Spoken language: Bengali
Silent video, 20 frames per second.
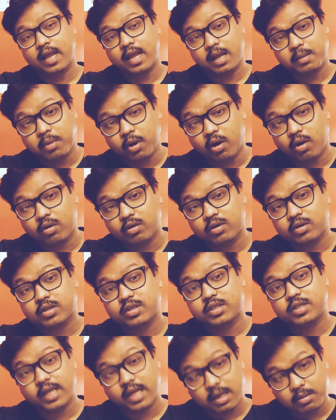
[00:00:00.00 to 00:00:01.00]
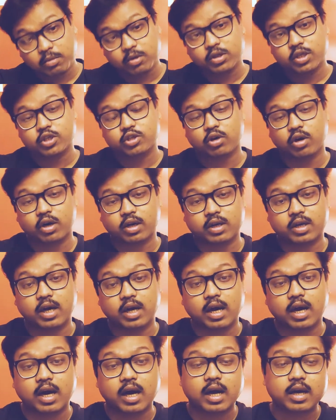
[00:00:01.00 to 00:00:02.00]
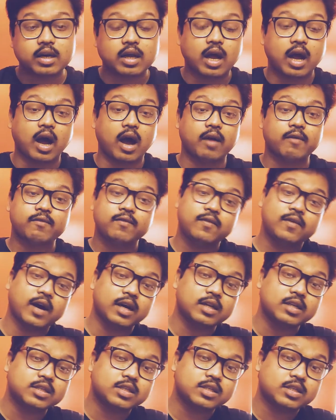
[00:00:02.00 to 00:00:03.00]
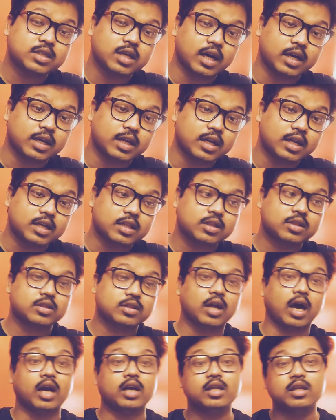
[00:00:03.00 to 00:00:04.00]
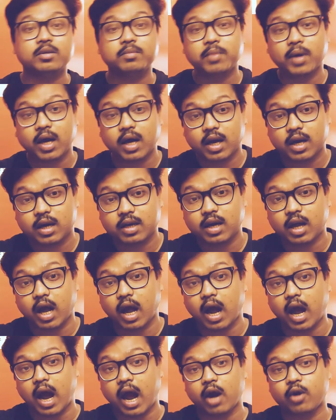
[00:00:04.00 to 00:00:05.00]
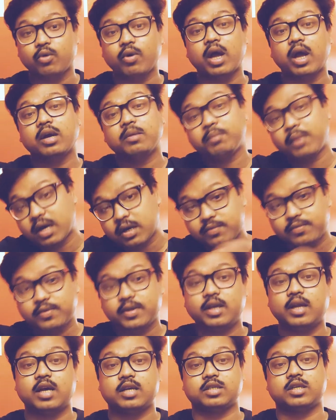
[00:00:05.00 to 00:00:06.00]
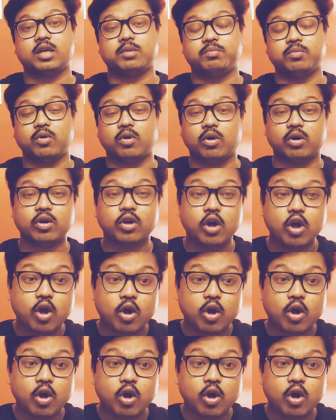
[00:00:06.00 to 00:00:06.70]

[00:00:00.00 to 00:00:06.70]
এবং যে মোদী সরকার আফগানিস্তানে তালিবান আরও একবার ফিরে আসার পর